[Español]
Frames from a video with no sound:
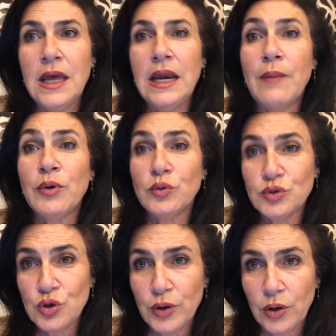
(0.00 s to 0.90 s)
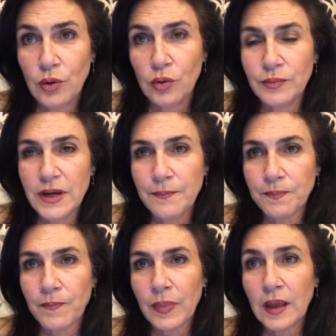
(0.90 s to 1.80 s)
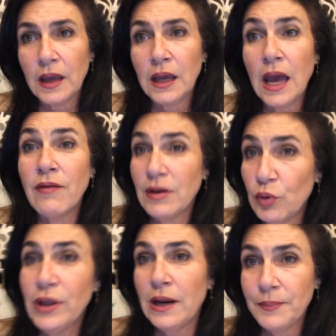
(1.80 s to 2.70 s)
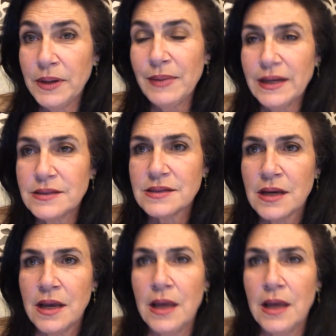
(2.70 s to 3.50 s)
la producción en Colombia. Eh, hablemos de las primeras.